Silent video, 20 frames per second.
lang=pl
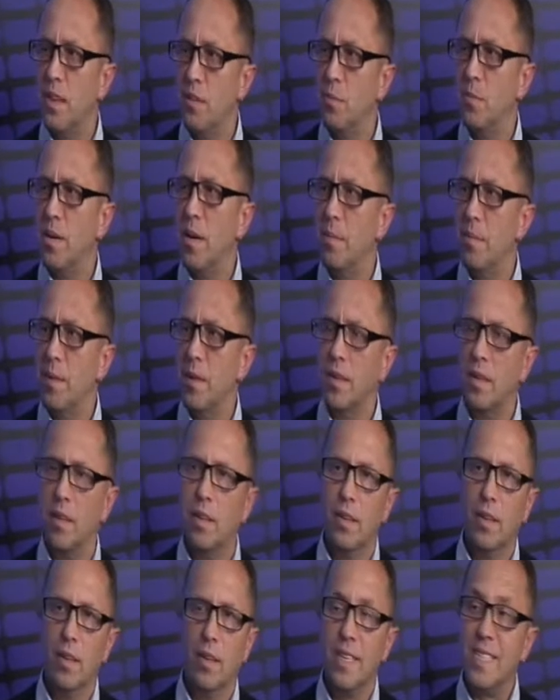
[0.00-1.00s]
bramek,
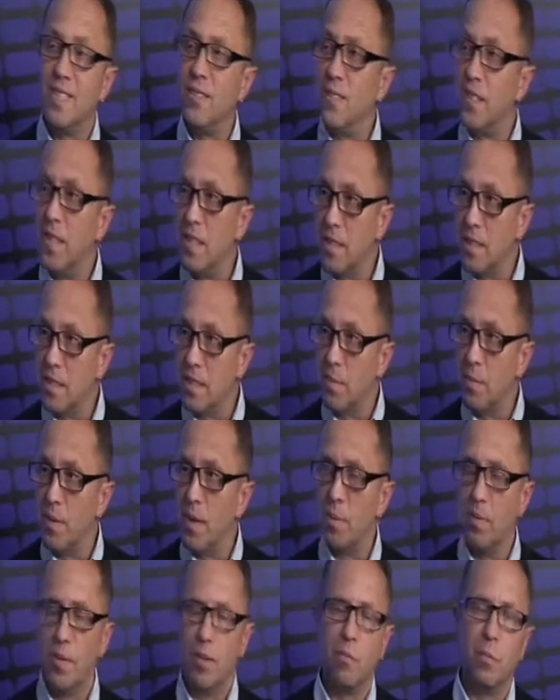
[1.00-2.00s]
zwycięskich
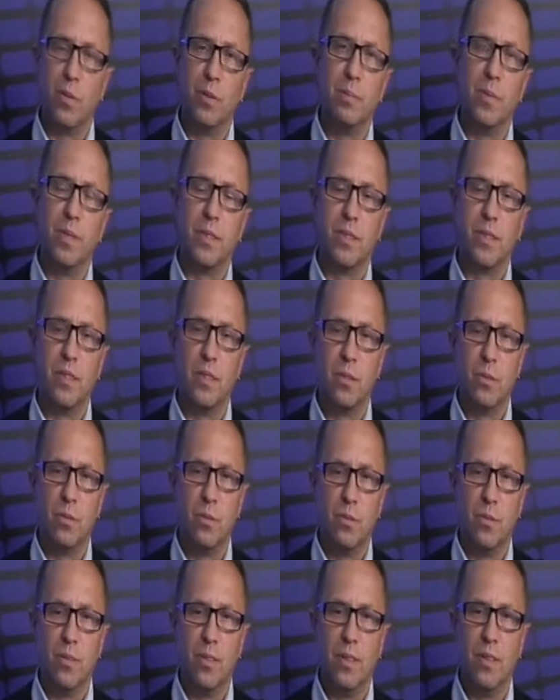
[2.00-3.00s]
bramek w
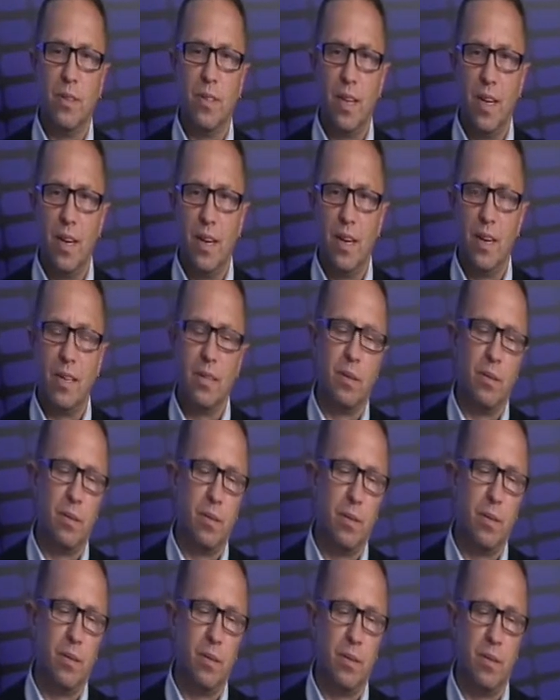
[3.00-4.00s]
Podbeskidziu, Jeleń y,
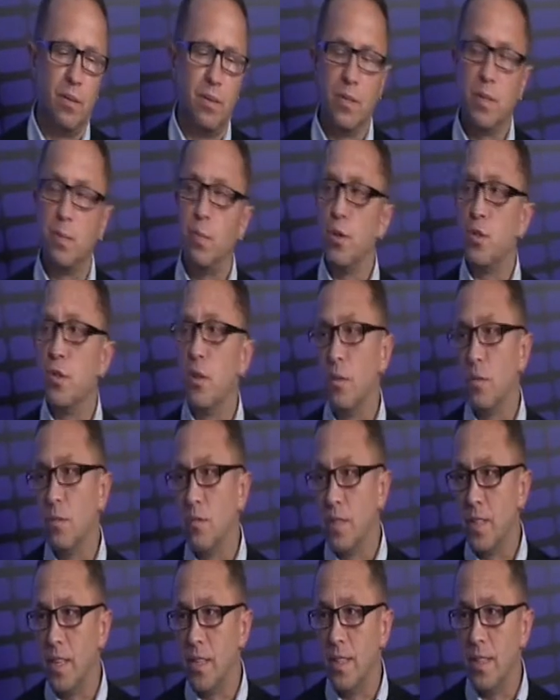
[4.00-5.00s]
z pociągu
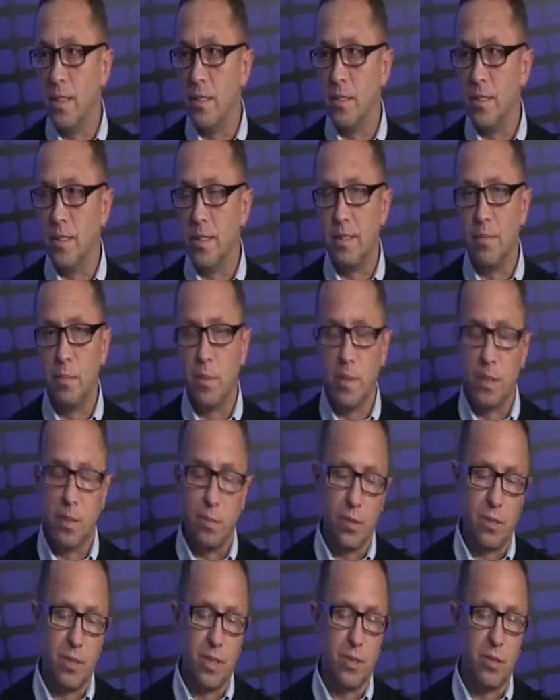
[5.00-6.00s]
wysiadający
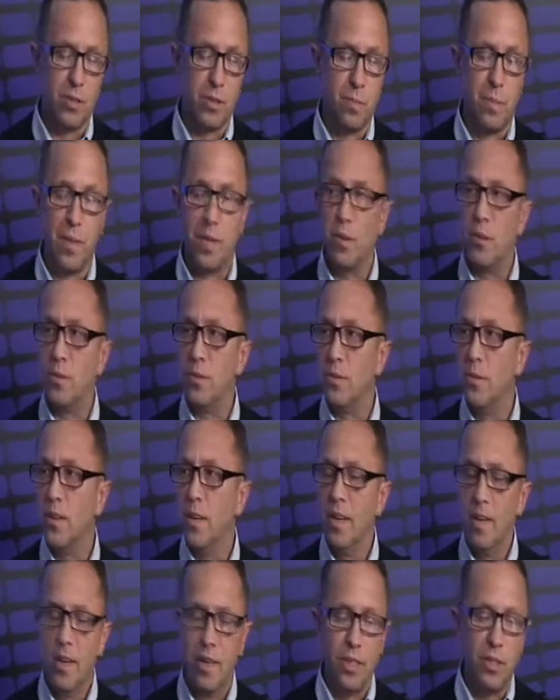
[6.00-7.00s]
bezpośrednio z peronu,
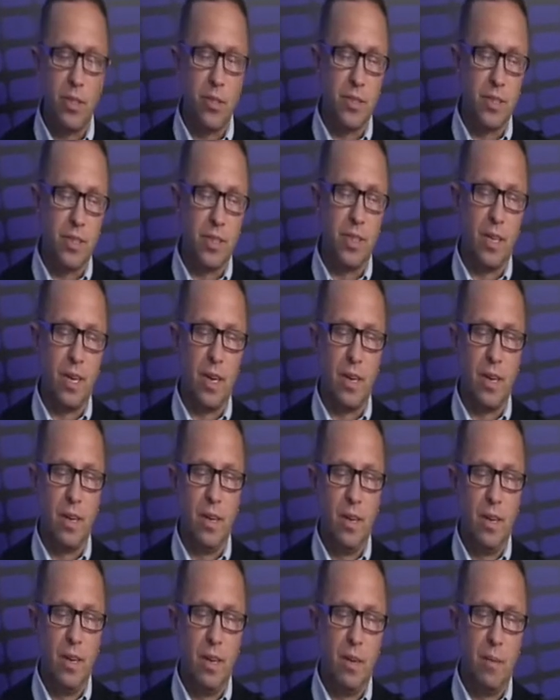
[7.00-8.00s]
idący na
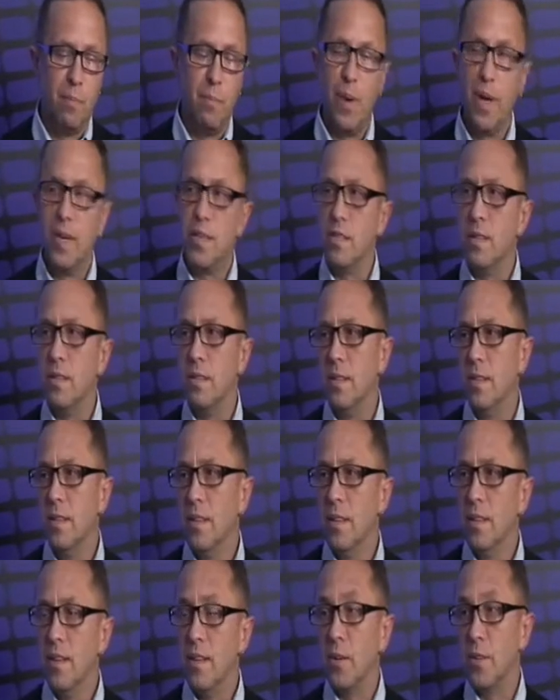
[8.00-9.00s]
mecz
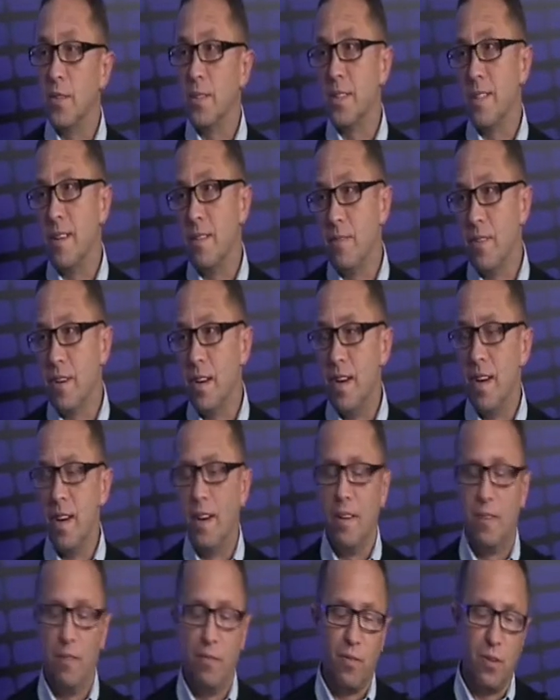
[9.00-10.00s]

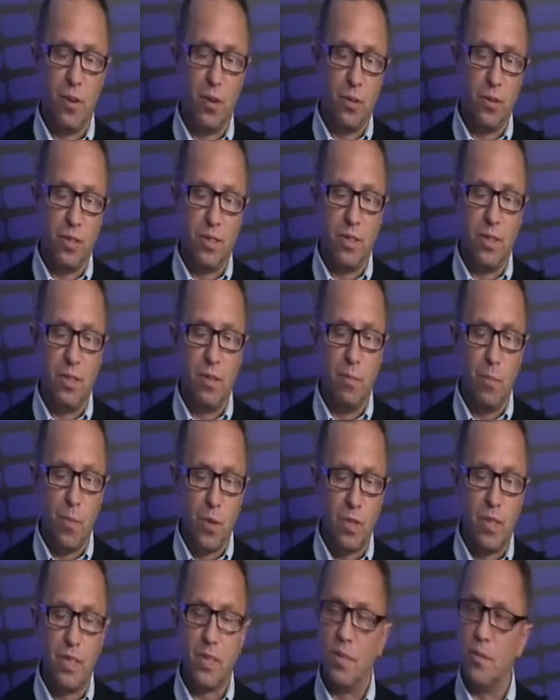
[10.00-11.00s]
rozgrzewka wchodzi,
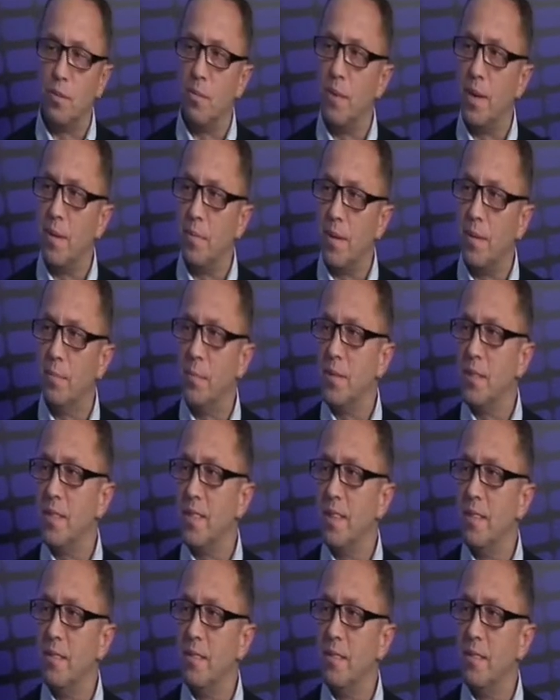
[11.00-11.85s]
myślę, że tą bramkę by strzelił.